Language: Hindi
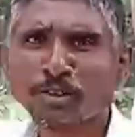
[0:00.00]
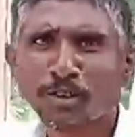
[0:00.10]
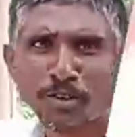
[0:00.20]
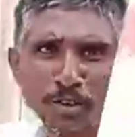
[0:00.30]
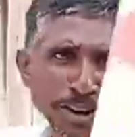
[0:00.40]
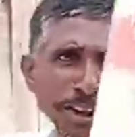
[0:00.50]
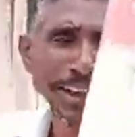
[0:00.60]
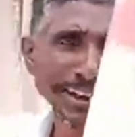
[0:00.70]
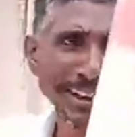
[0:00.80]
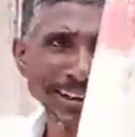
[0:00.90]
को घोड़ी
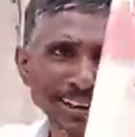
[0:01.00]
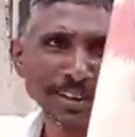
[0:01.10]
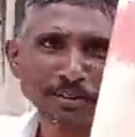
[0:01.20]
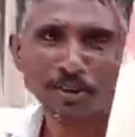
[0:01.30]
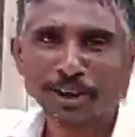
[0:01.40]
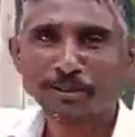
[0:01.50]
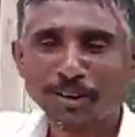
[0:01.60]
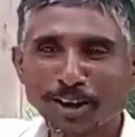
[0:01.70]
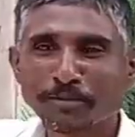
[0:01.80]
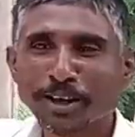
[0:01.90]
है कोई ने
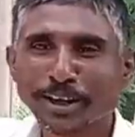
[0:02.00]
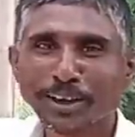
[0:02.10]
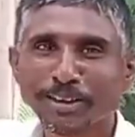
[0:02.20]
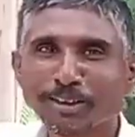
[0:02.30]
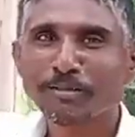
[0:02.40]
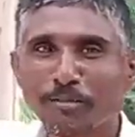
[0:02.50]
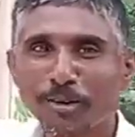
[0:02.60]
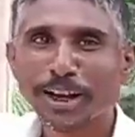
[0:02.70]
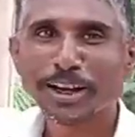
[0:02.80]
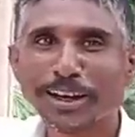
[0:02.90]
ऑर्डर में
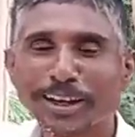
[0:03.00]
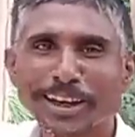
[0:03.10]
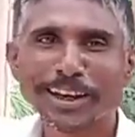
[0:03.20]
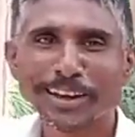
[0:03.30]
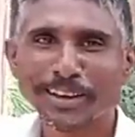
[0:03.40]
बुलाने के लिए